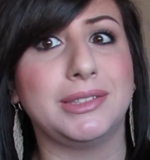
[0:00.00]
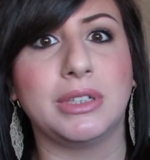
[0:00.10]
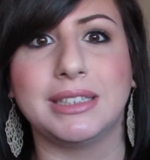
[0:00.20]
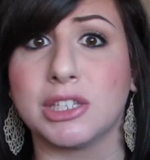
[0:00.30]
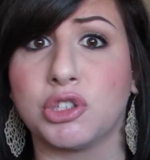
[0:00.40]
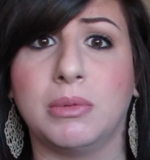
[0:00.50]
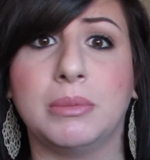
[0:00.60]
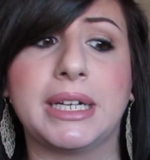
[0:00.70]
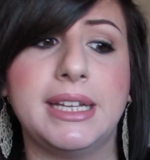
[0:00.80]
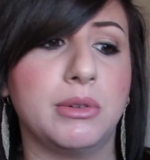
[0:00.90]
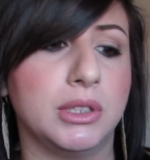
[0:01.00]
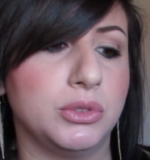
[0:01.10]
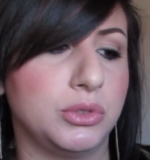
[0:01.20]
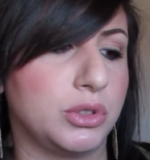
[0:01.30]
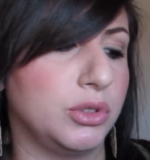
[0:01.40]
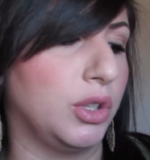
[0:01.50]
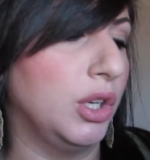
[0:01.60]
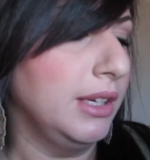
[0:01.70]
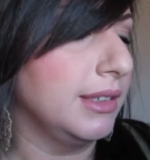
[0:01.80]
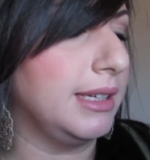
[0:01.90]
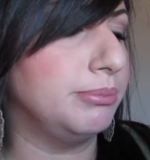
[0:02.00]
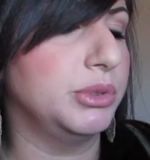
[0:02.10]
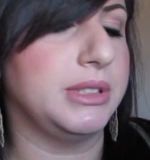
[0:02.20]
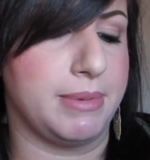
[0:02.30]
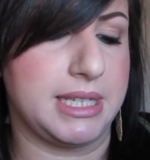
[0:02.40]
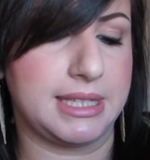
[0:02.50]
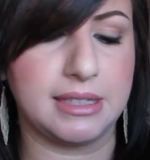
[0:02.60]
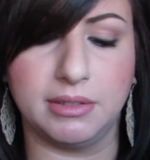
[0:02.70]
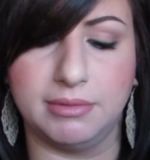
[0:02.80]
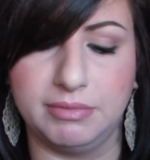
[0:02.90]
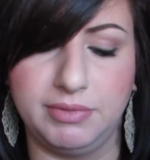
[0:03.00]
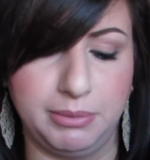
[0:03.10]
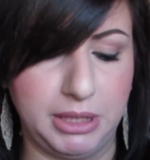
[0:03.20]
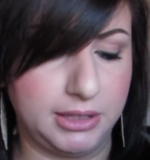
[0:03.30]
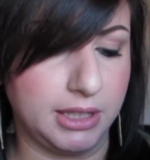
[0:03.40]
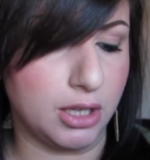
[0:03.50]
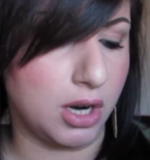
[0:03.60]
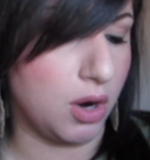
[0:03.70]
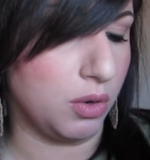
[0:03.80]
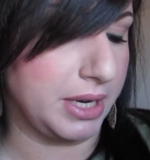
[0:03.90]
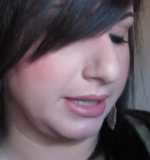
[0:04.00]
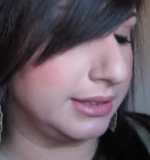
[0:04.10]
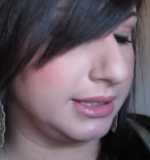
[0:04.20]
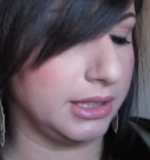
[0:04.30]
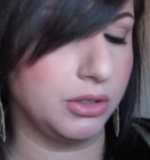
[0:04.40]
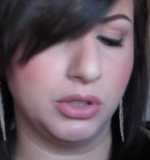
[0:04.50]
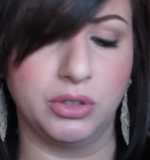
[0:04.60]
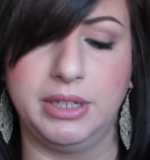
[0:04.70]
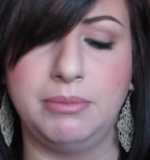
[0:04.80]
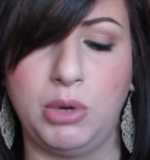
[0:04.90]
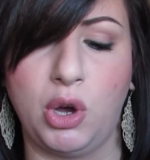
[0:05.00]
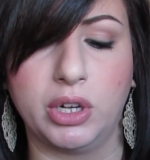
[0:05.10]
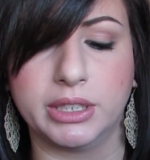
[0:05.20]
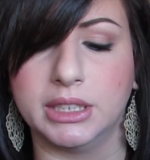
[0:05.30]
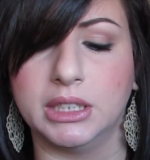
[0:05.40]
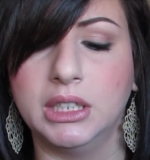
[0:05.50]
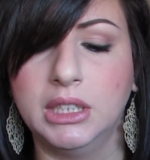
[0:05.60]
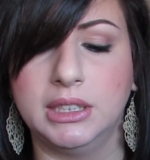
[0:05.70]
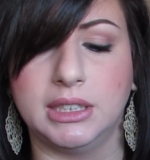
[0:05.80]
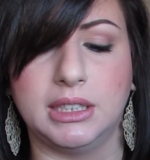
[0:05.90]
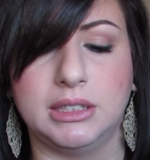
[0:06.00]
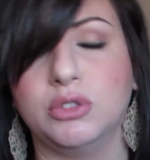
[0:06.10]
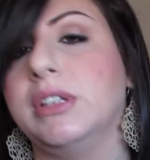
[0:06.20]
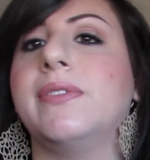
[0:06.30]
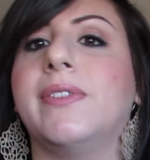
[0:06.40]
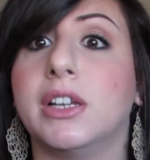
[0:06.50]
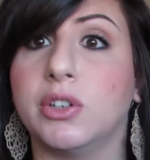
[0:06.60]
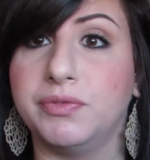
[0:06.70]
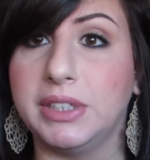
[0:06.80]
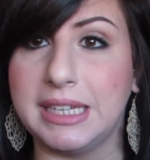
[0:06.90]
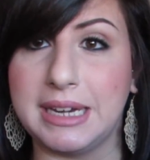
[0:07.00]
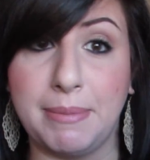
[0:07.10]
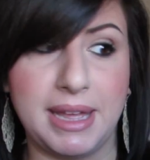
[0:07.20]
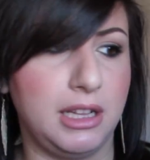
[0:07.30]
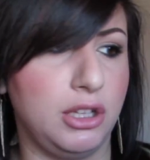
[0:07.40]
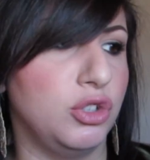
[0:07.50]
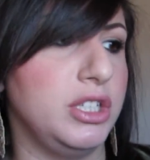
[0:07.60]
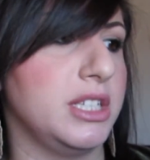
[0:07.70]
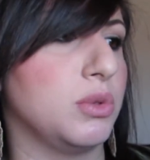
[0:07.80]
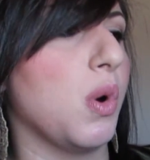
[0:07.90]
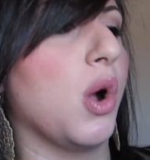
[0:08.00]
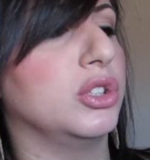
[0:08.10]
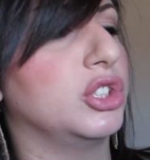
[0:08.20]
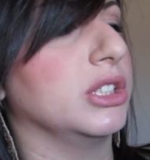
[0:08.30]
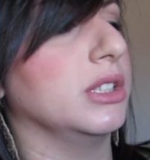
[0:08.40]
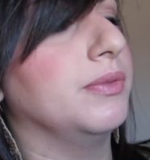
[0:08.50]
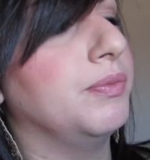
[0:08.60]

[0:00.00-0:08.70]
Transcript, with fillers: non adesso ma magari quando torno da Budapest eh, vi metterò un articolo nel blog eh, dove vi farò vedere meglio gli swatch